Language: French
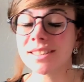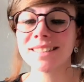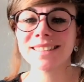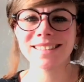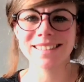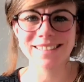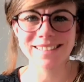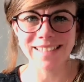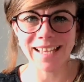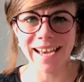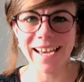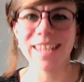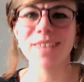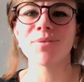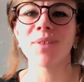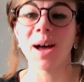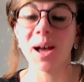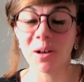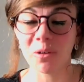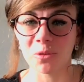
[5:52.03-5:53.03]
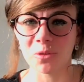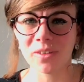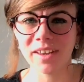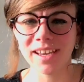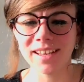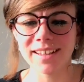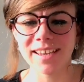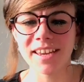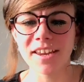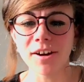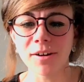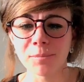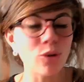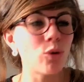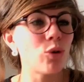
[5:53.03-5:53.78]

si ça arrive à rentrer d'ailleurs.